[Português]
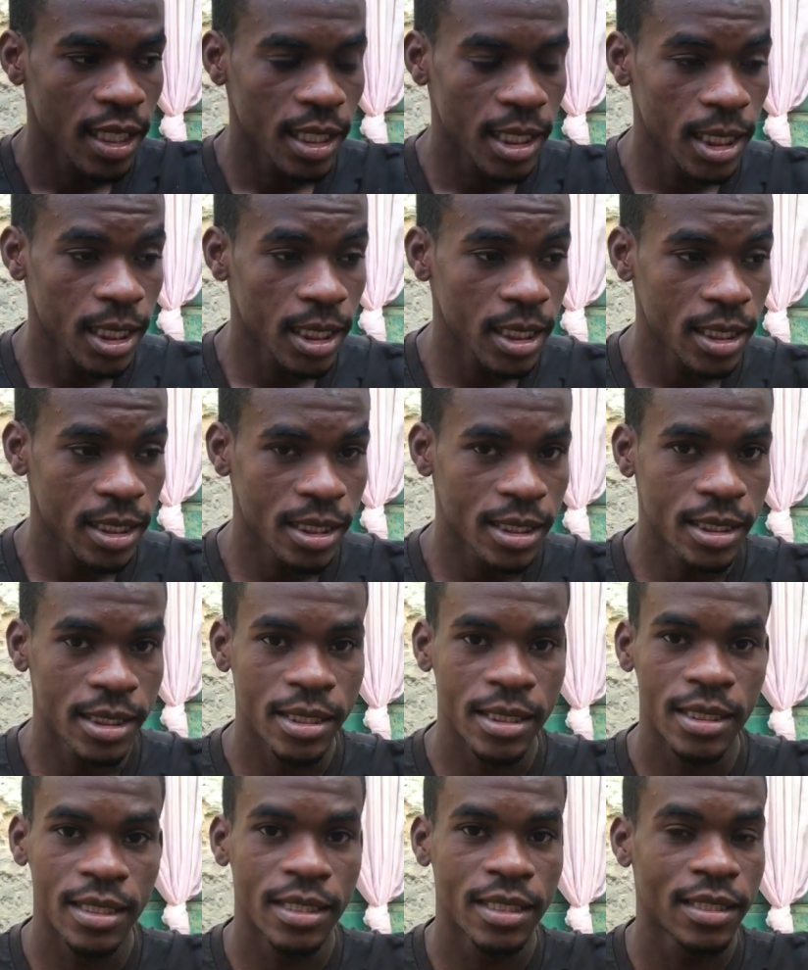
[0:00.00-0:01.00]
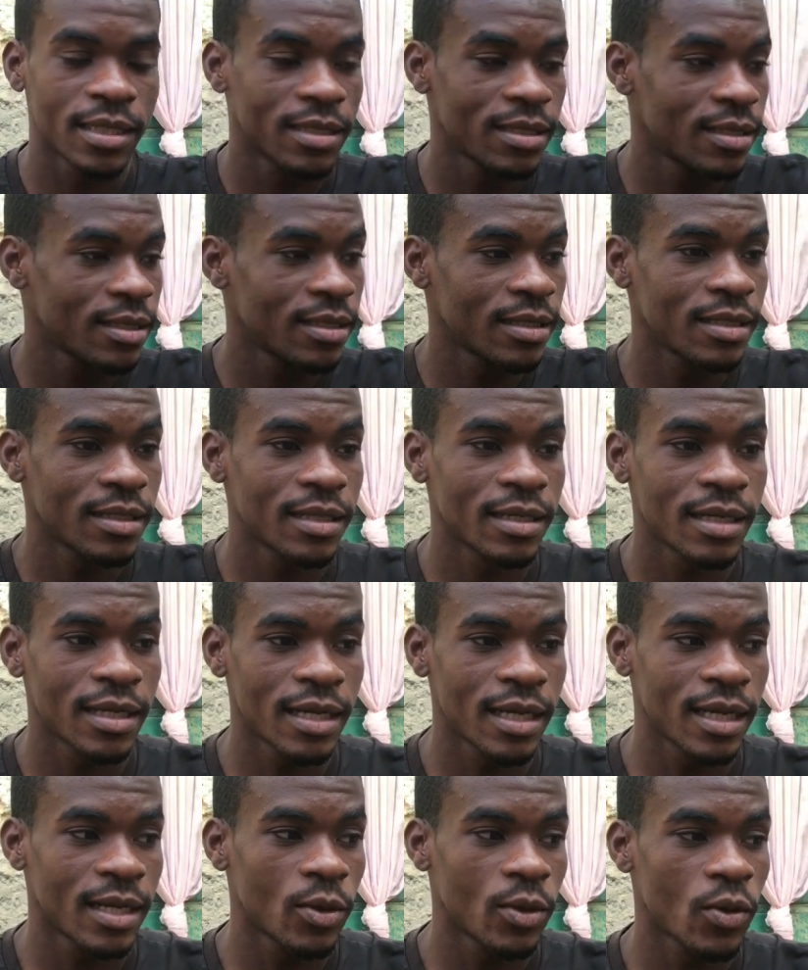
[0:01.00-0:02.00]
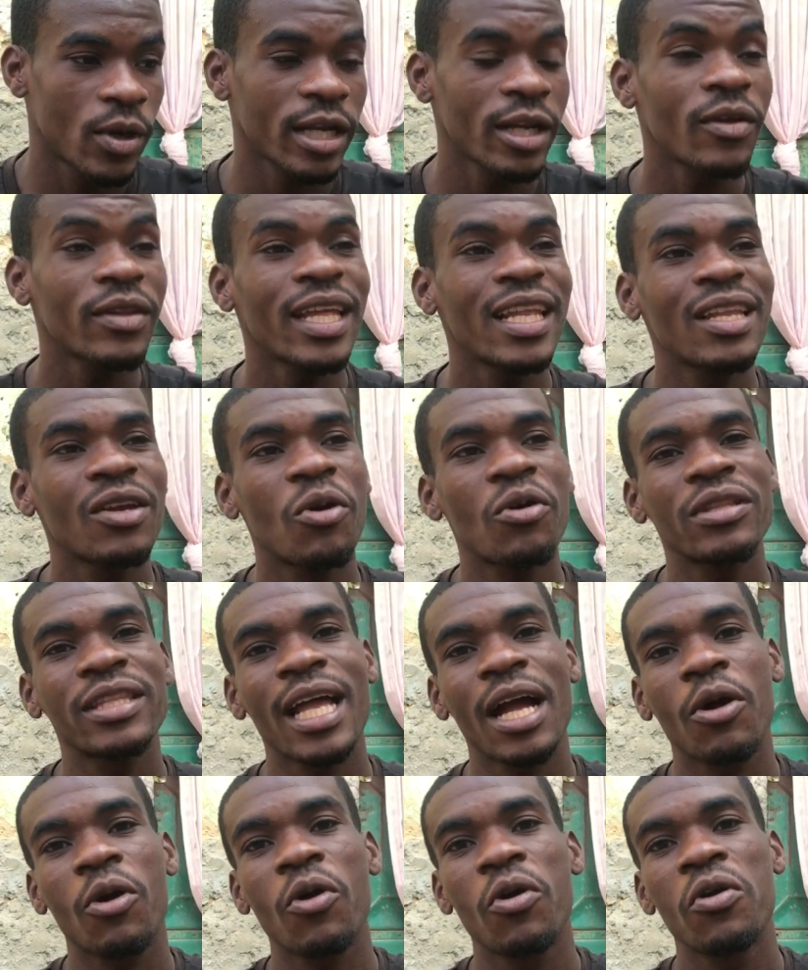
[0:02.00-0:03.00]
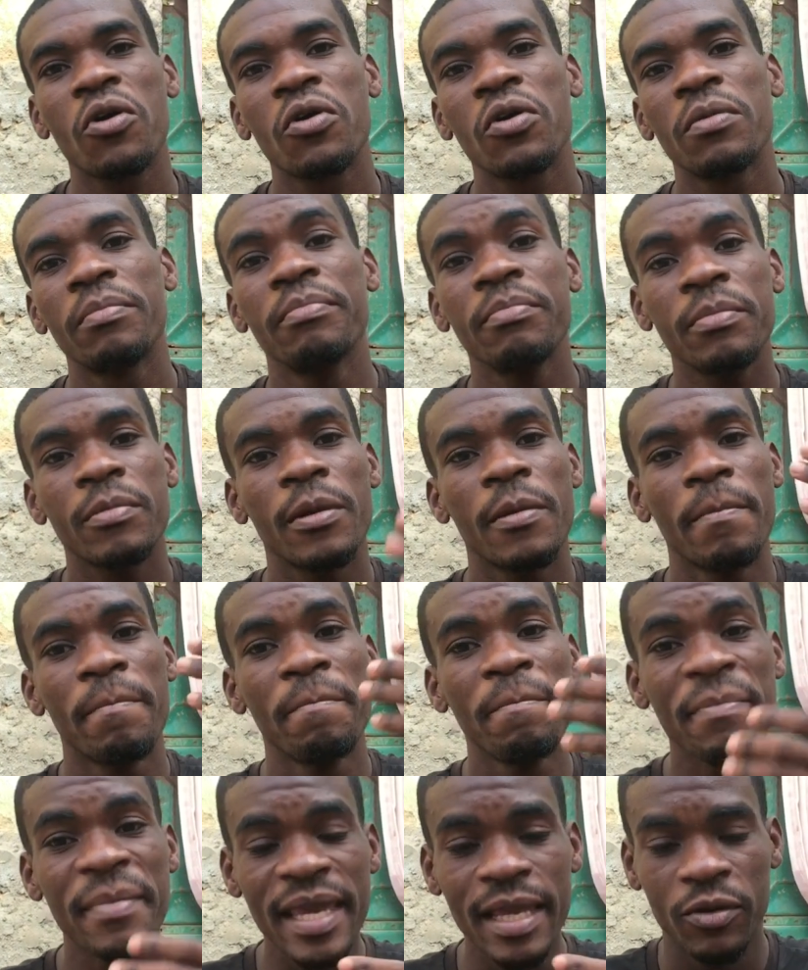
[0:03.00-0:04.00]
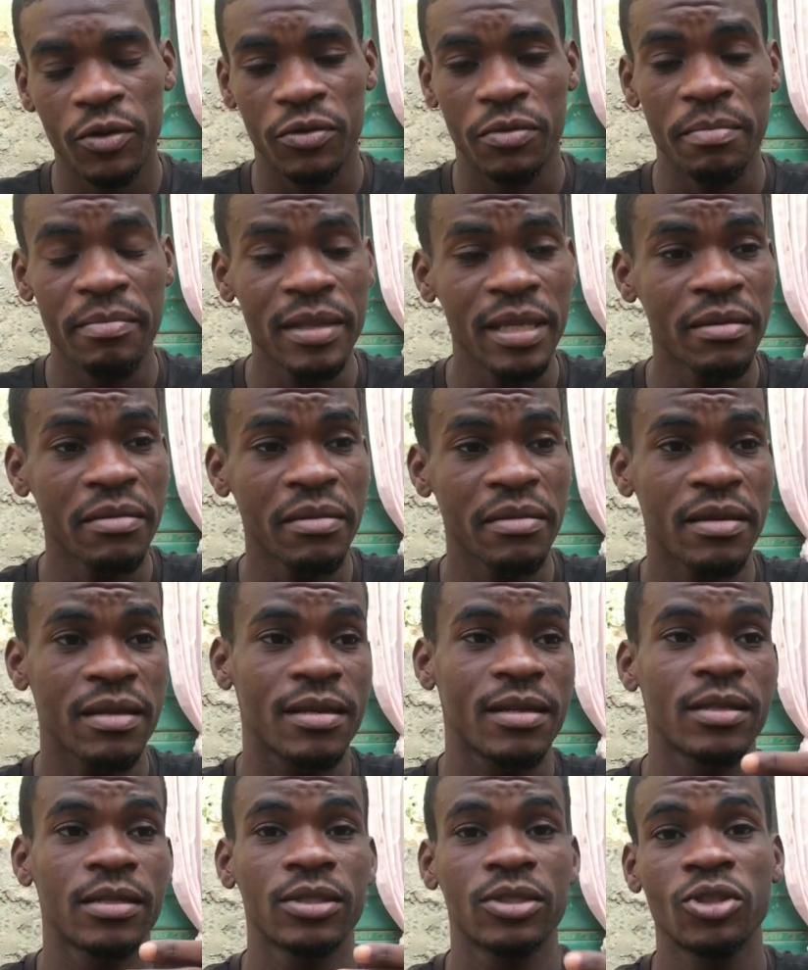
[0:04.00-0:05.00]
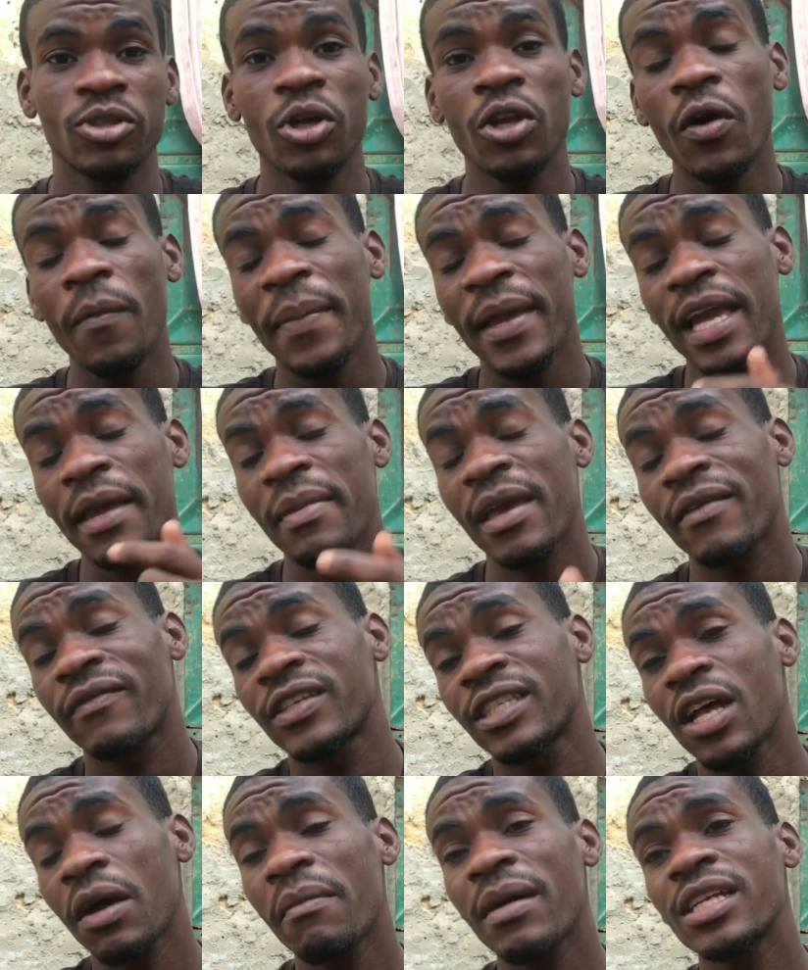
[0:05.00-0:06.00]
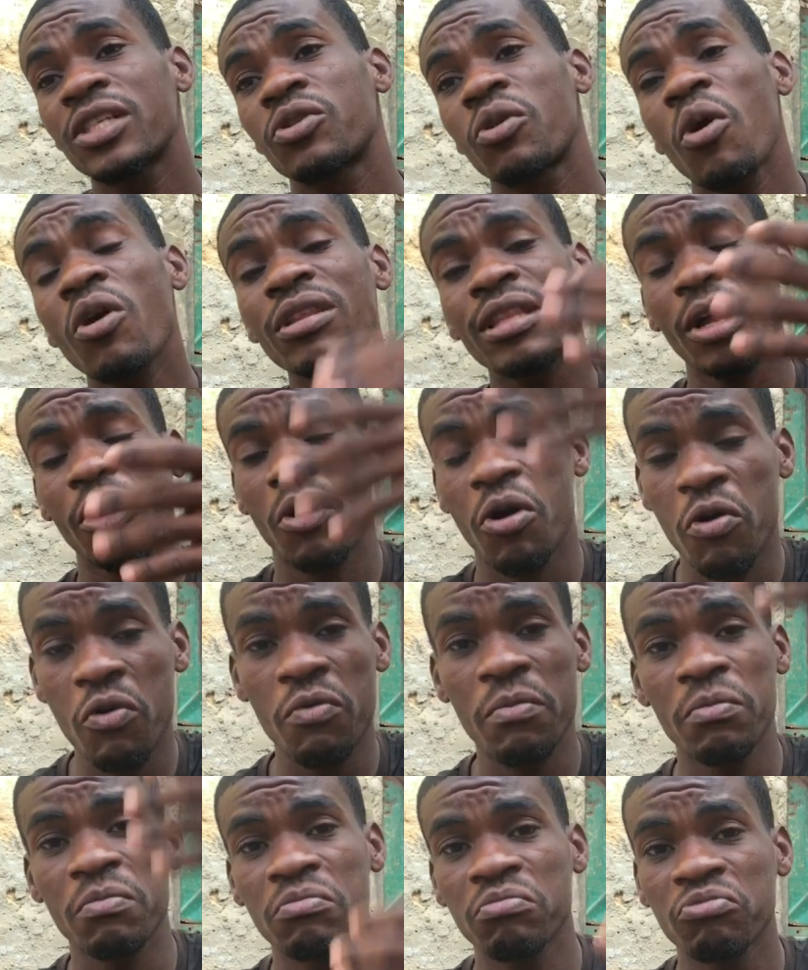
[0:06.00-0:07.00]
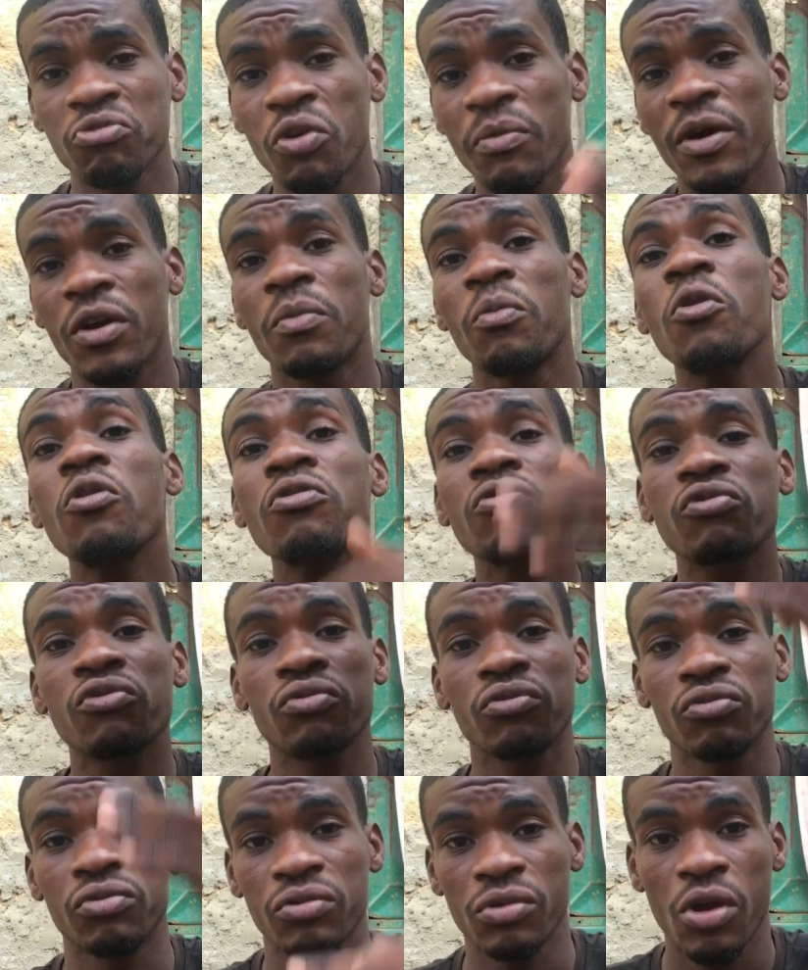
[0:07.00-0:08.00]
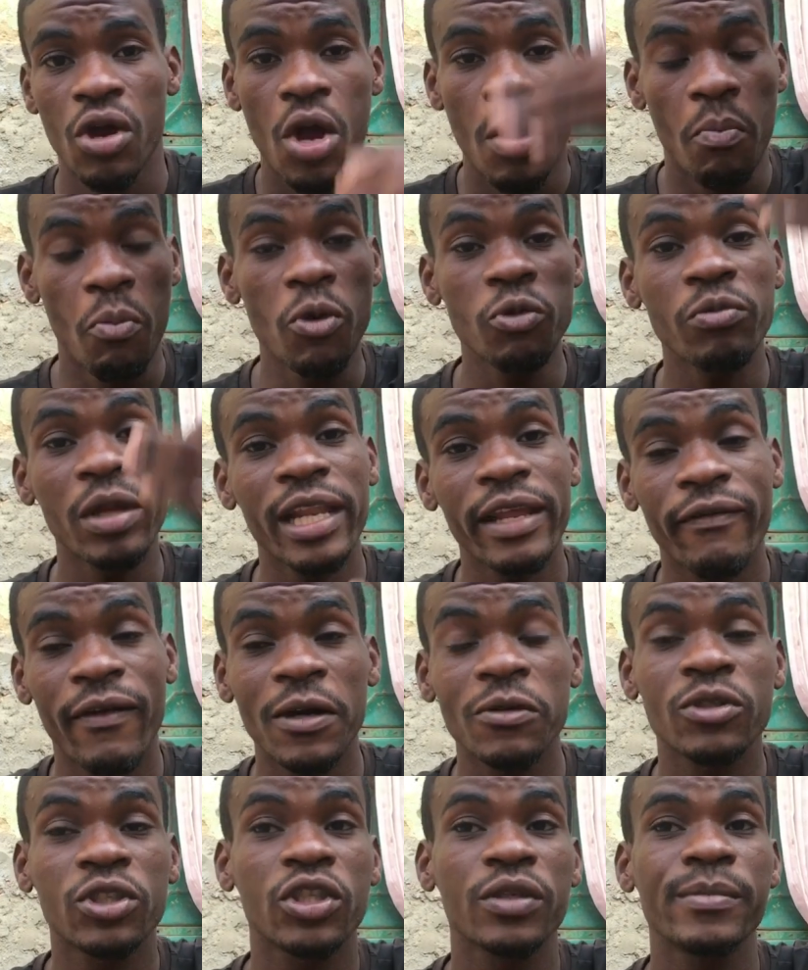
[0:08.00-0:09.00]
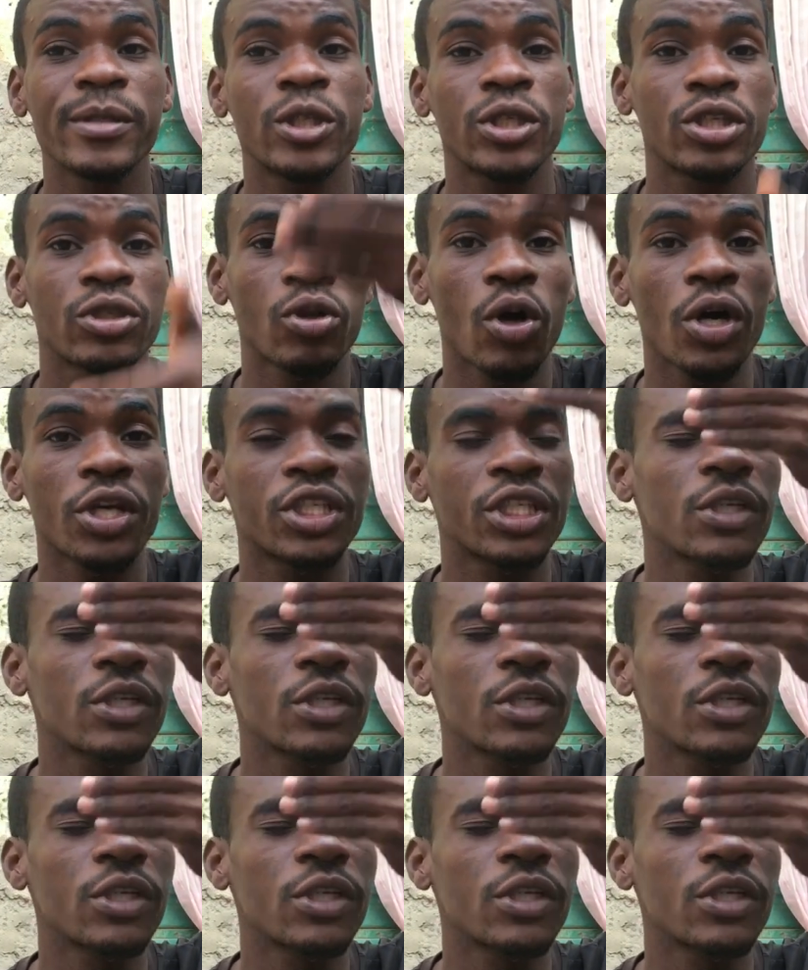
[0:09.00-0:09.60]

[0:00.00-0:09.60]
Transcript: é, o canal dele conta com mil, mil, só não peguei bem a visão, mas conta com um número muito, muito elevado de subscritores.